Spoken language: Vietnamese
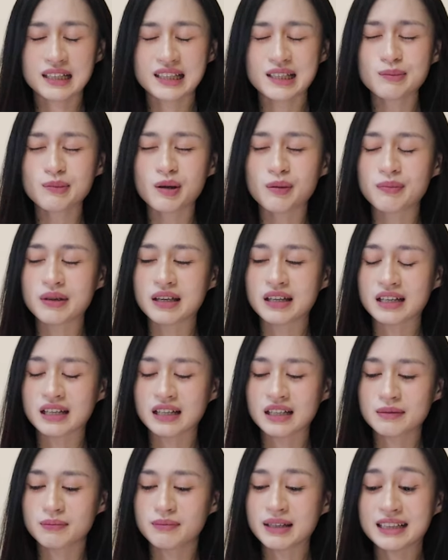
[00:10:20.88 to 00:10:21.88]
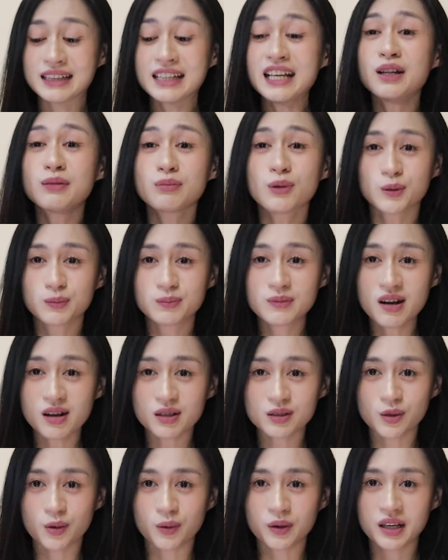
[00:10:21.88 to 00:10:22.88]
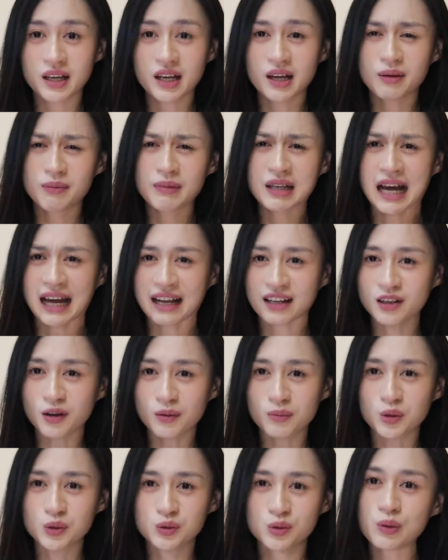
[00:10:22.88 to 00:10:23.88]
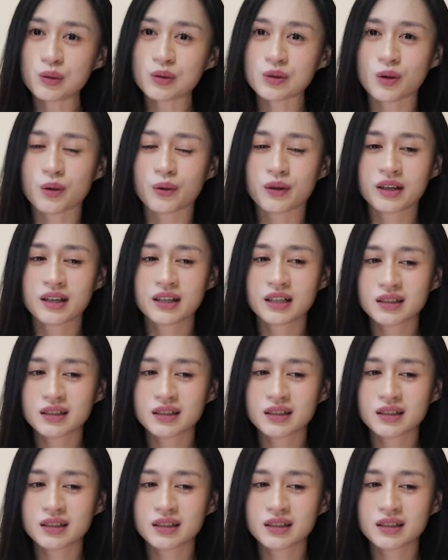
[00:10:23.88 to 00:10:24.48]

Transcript: nhưng mà mình mình tiến một bước rồi mình hành động một chút rồi